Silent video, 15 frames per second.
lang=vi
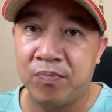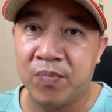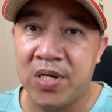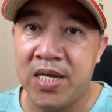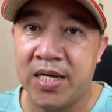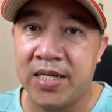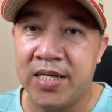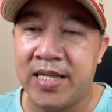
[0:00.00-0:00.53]

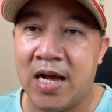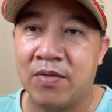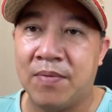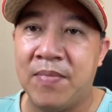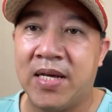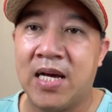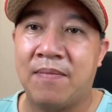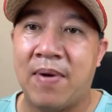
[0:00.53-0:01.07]
Bây giờ thì chào
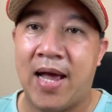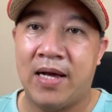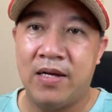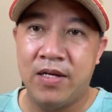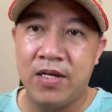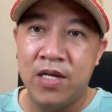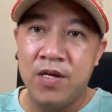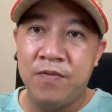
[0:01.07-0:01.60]
tạm biệt các bạn.
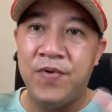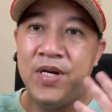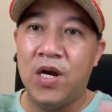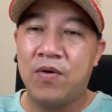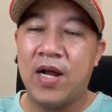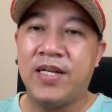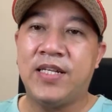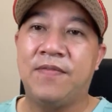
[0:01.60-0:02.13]

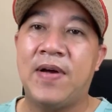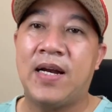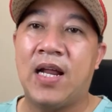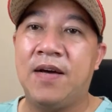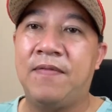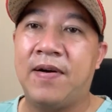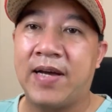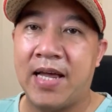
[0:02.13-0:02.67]
Video này sẽ phát
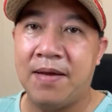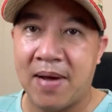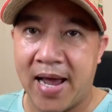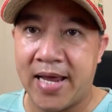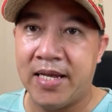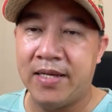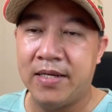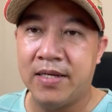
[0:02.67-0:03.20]
lại vào ngày
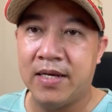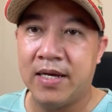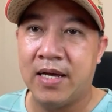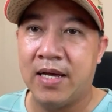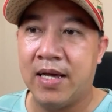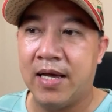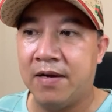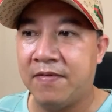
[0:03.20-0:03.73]
mai
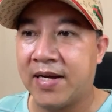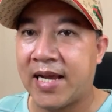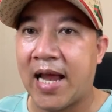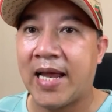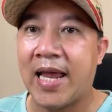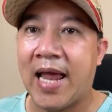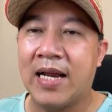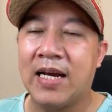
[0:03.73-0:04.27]
và
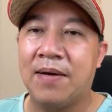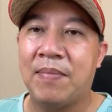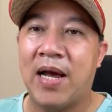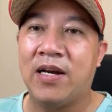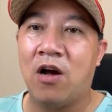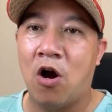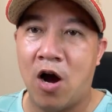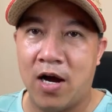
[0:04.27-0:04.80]
cắt ngắn làm
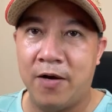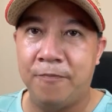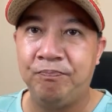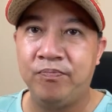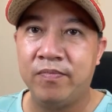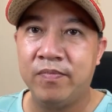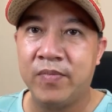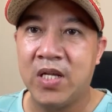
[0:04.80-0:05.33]
2 đoạn.
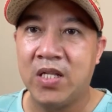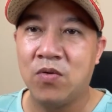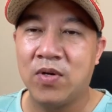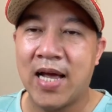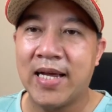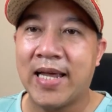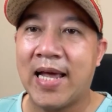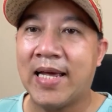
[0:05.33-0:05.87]
Thì tôi
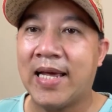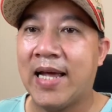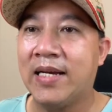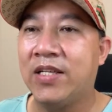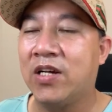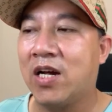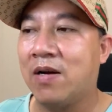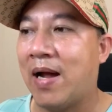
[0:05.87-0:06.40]
cắt ngắn
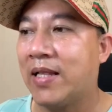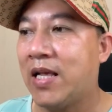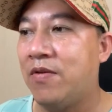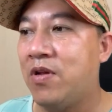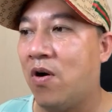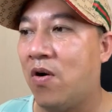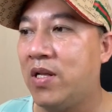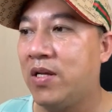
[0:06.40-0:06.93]
để cho các bạn theo
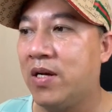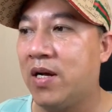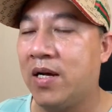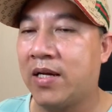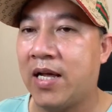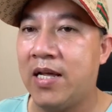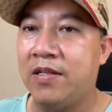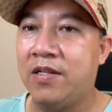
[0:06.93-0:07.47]
dõi cho
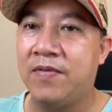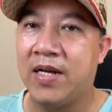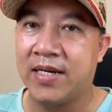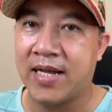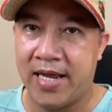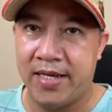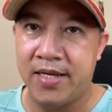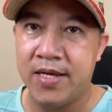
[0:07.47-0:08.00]
cái sự việc
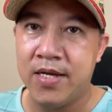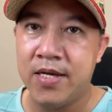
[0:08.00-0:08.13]
này.